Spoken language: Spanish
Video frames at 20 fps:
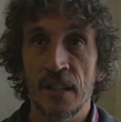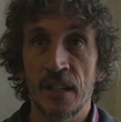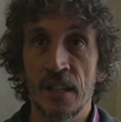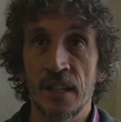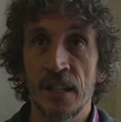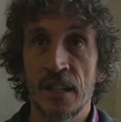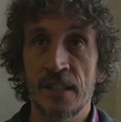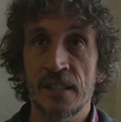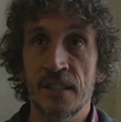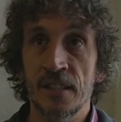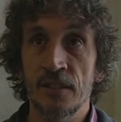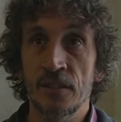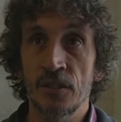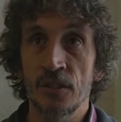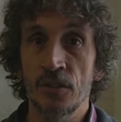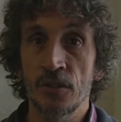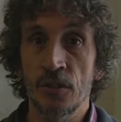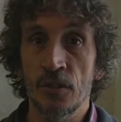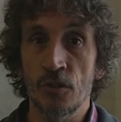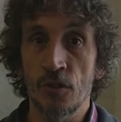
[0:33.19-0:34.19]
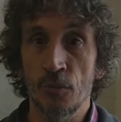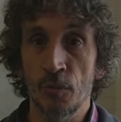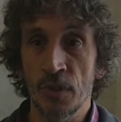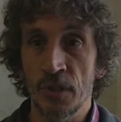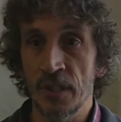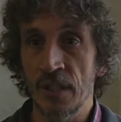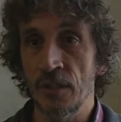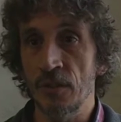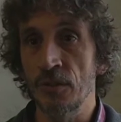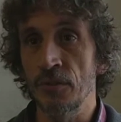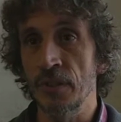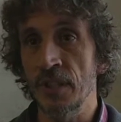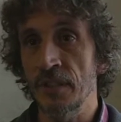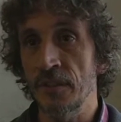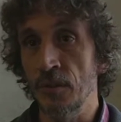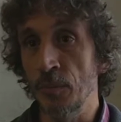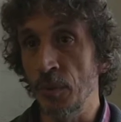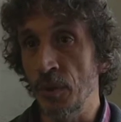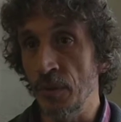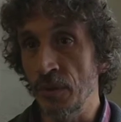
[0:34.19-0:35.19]
en el sentido de cómo está el
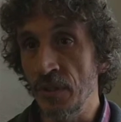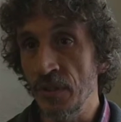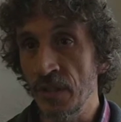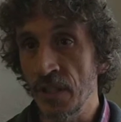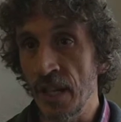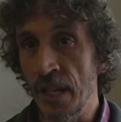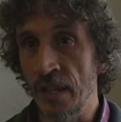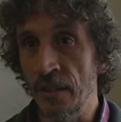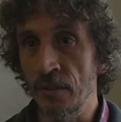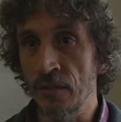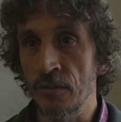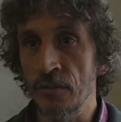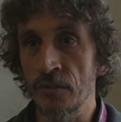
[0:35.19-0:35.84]
contexto provincial.